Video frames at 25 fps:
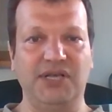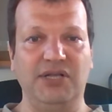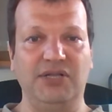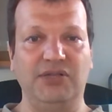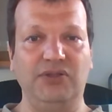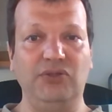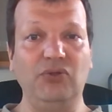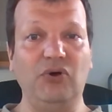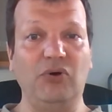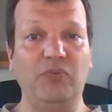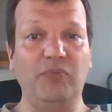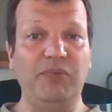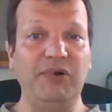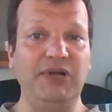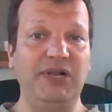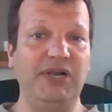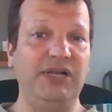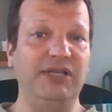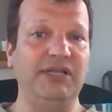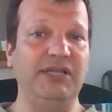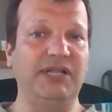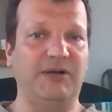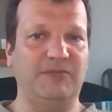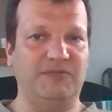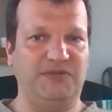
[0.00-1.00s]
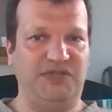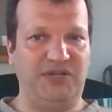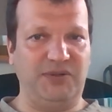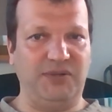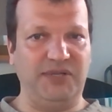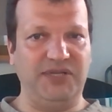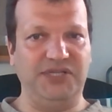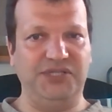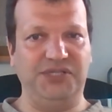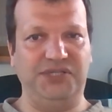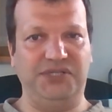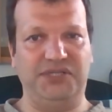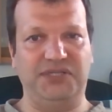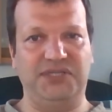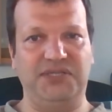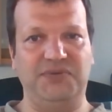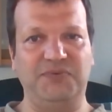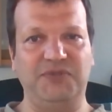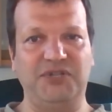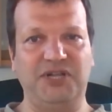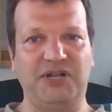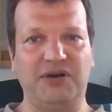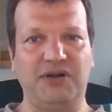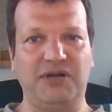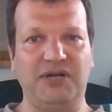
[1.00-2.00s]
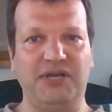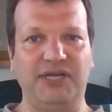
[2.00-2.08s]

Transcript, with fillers: но были на психологических семинарах,